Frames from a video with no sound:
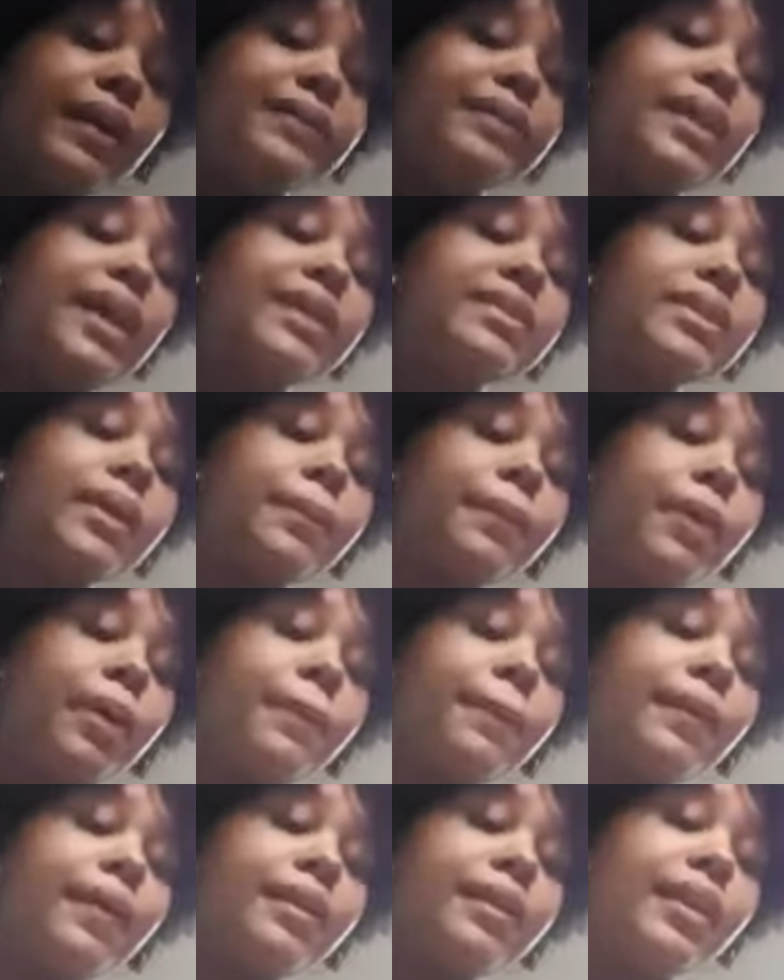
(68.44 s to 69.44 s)
Dar-se a
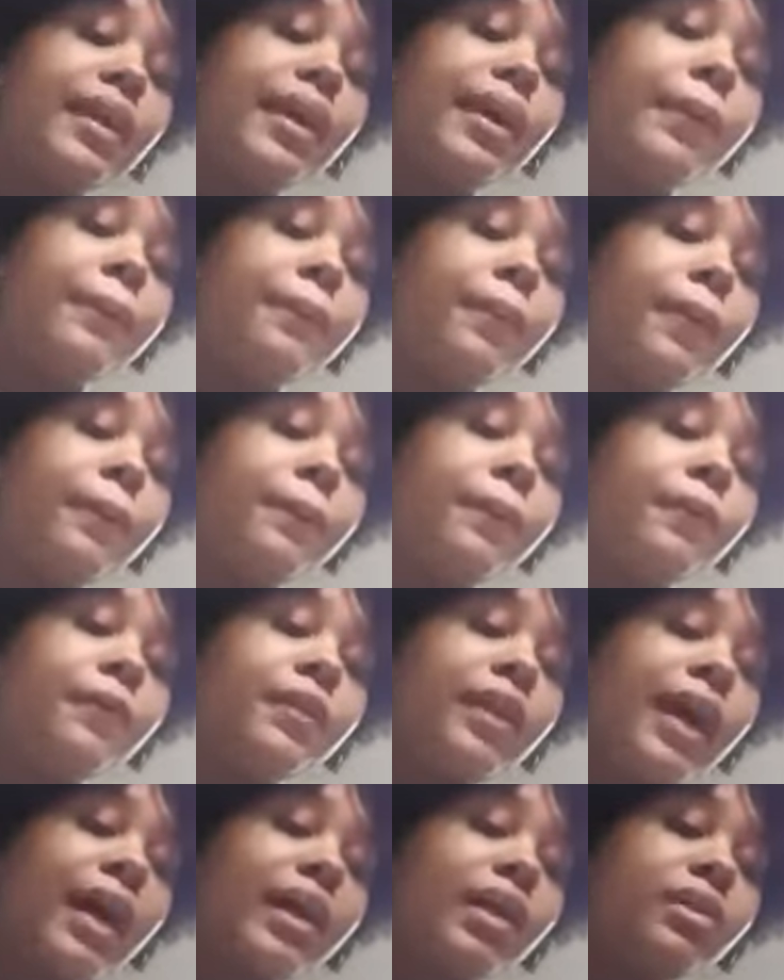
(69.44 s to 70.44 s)
própria lei,
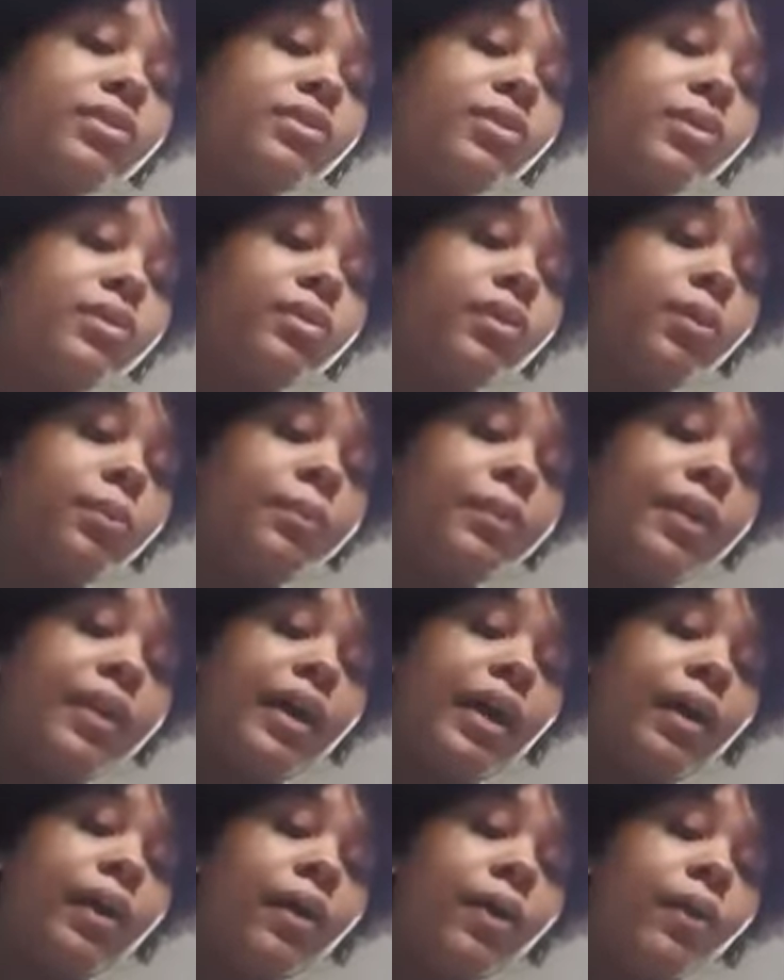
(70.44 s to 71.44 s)
popular
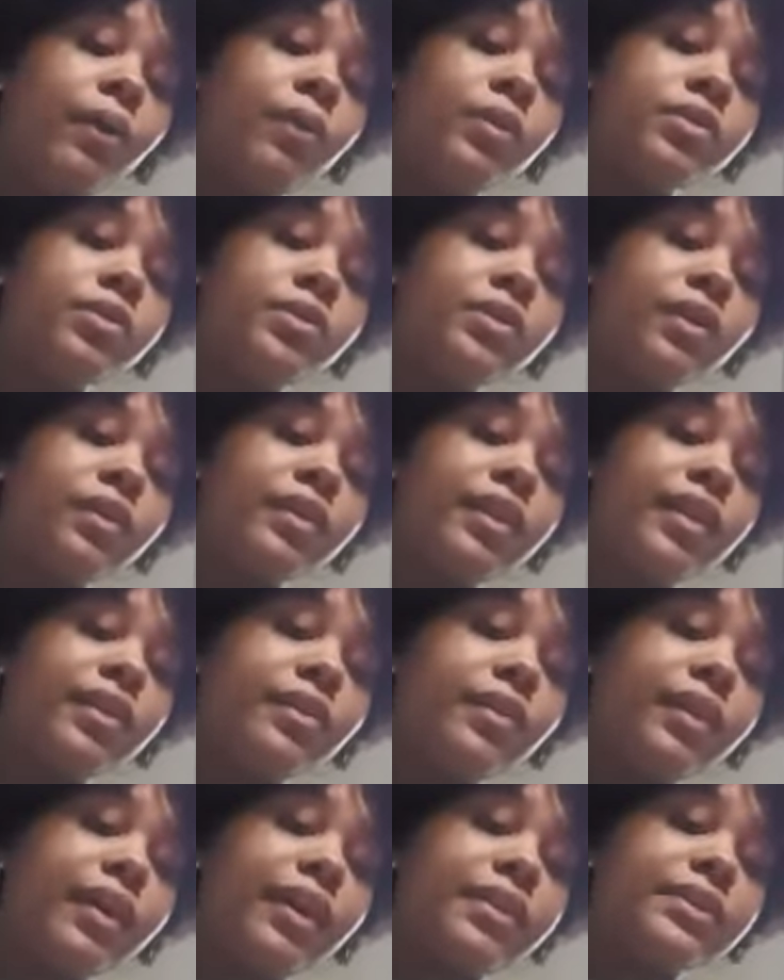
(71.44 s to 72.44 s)
autonomia. Rousseau na
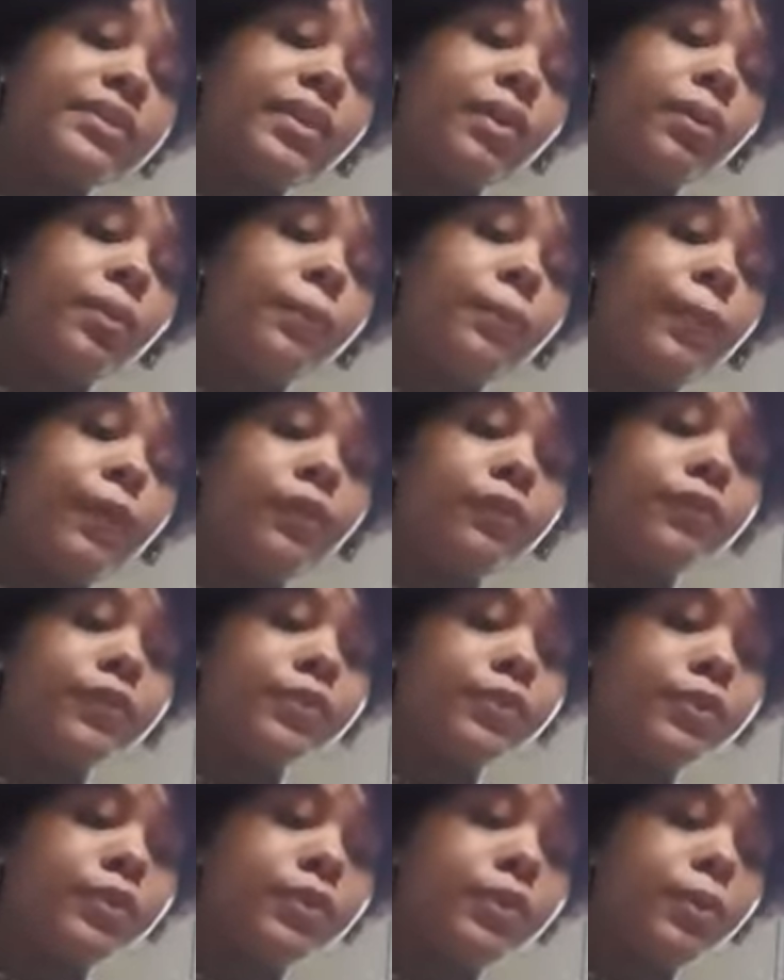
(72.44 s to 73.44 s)
educação, um bom
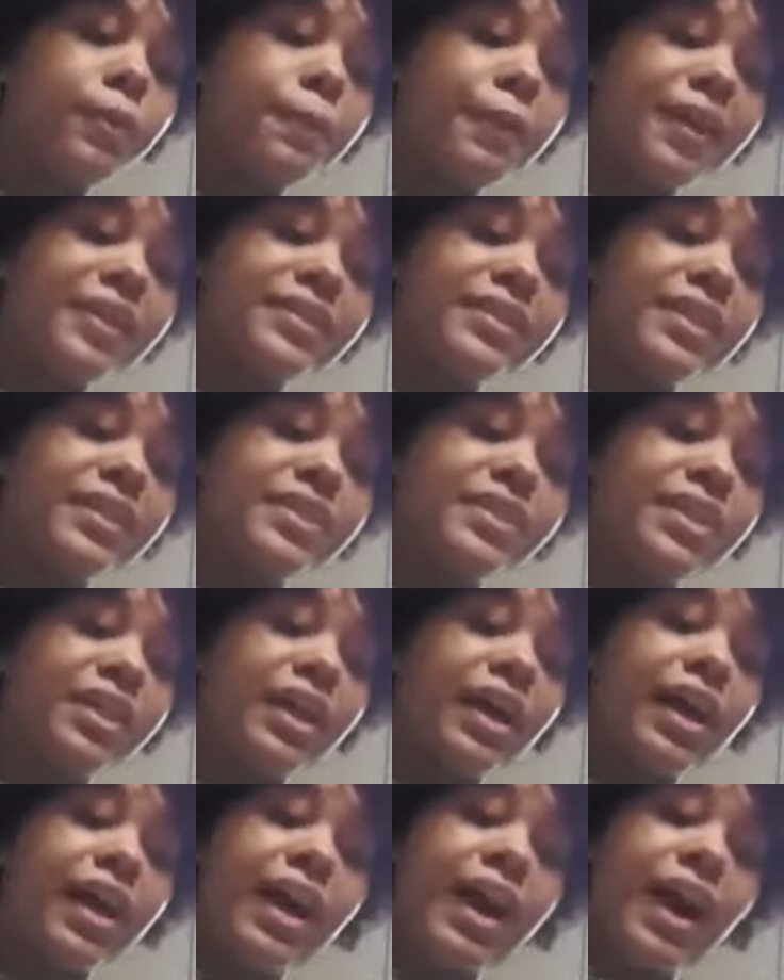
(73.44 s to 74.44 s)
futuro
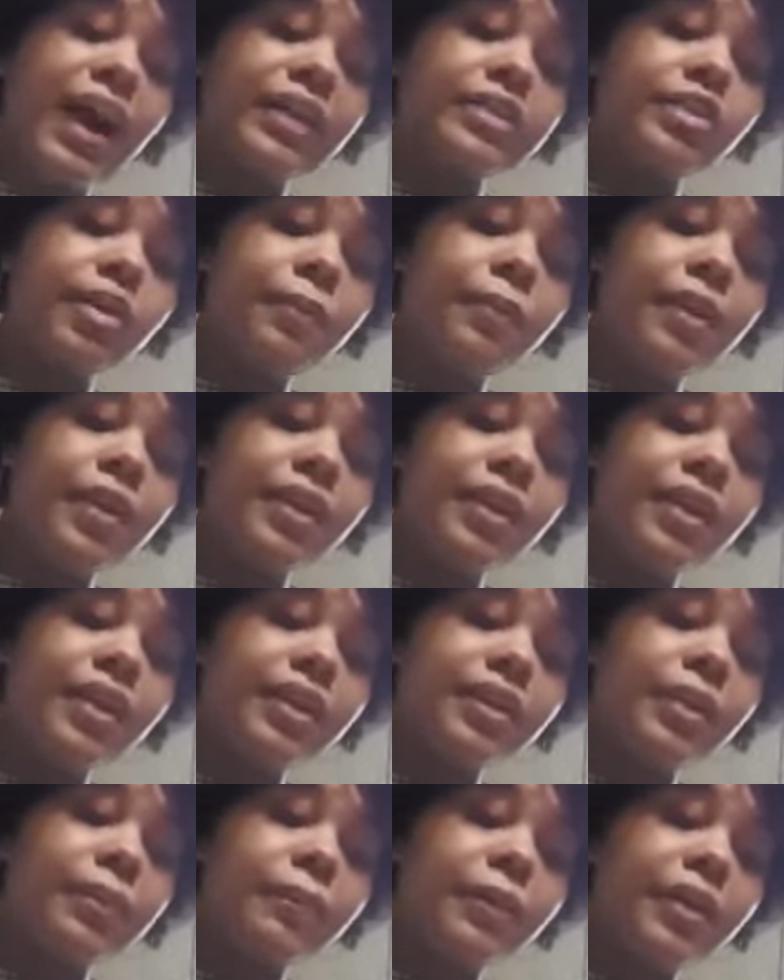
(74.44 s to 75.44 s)
pressentia. A
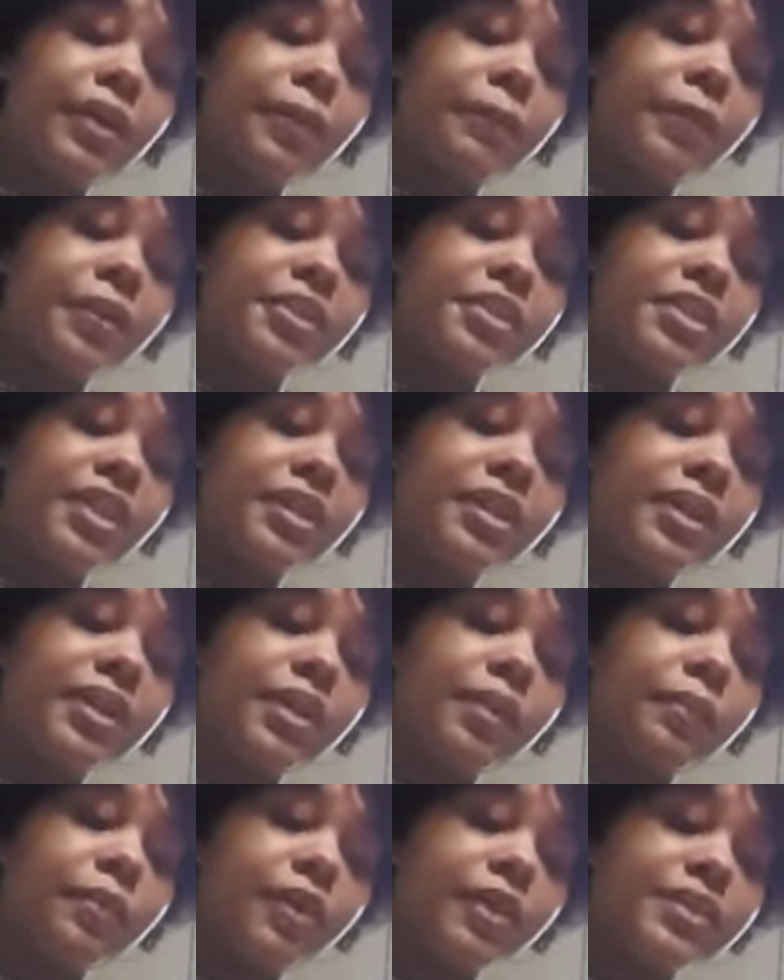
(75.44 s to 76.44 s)
soberania também dependia da
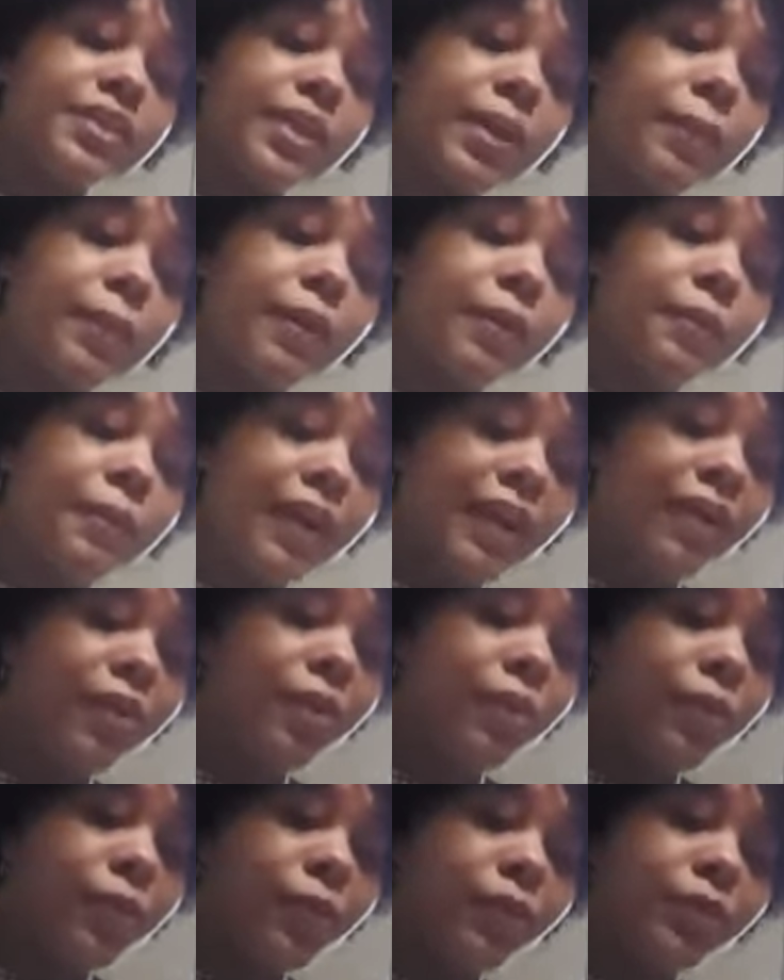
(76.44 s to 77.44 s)
democracia para o bem
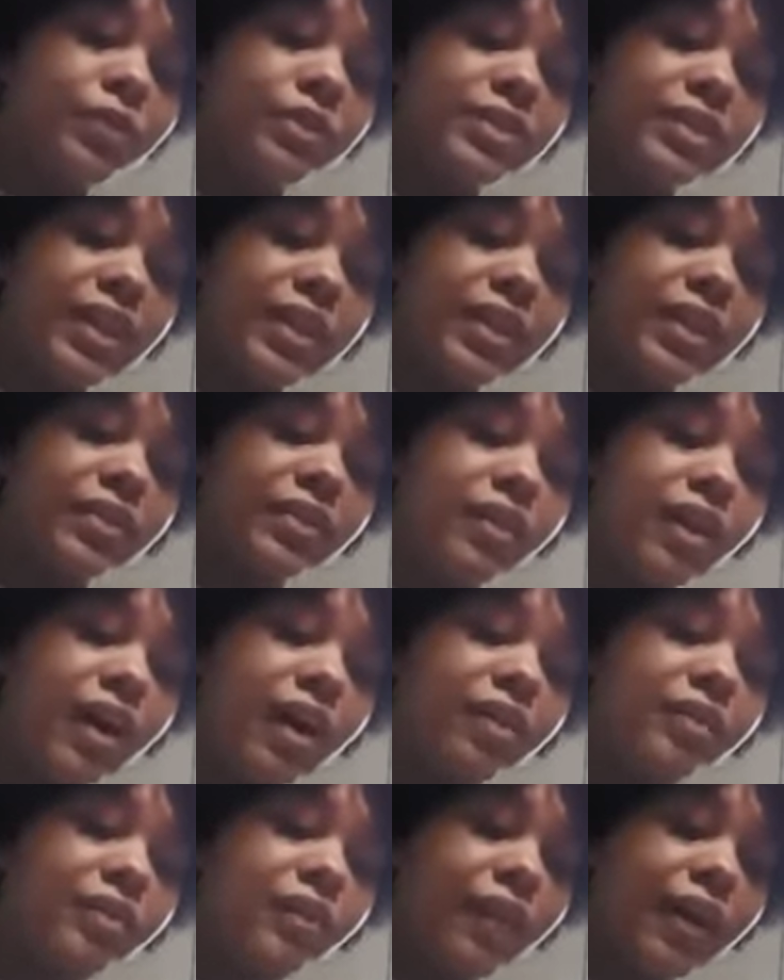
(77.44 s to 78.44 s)
comum. O ser
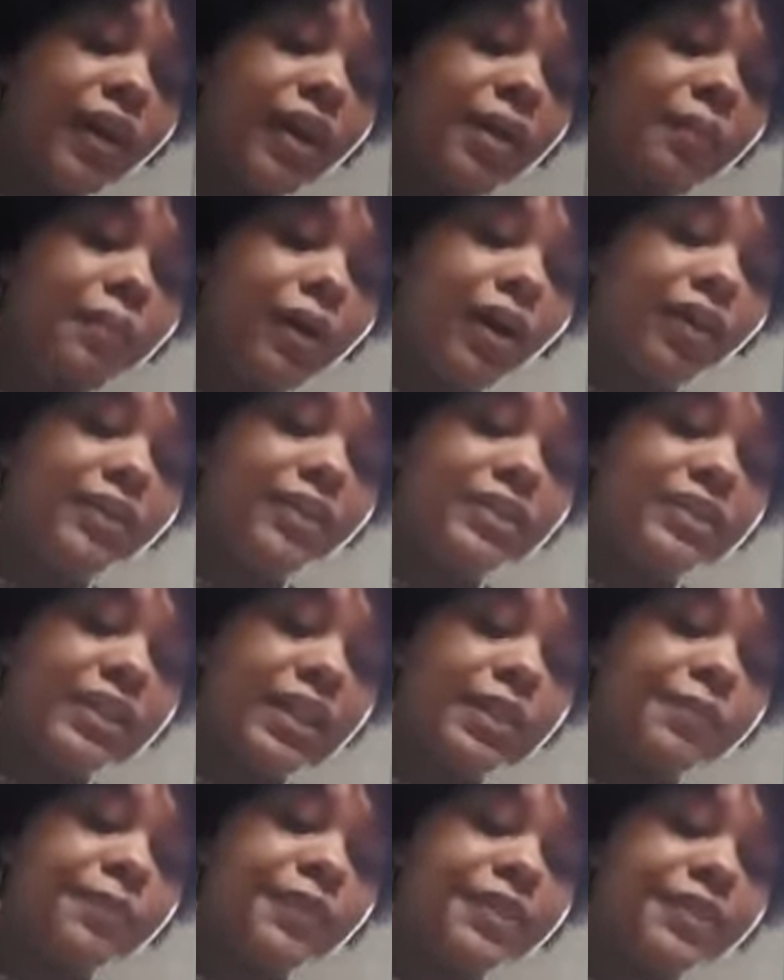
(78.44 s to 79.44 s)
natural não era mal, mas
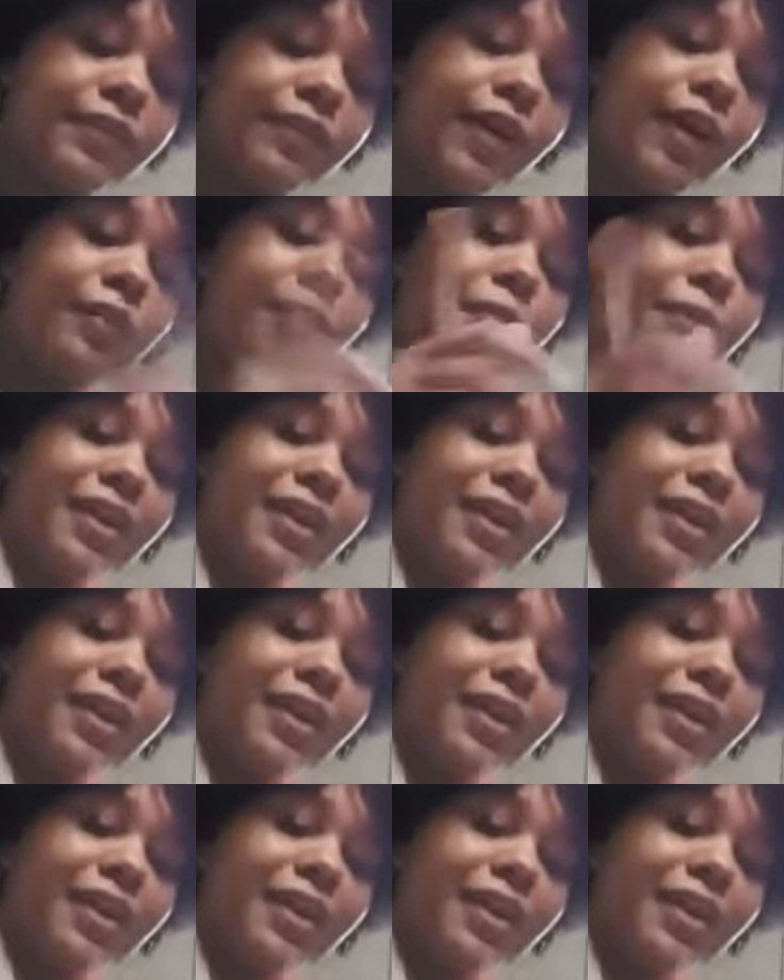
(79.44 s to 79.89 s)
ele preservava o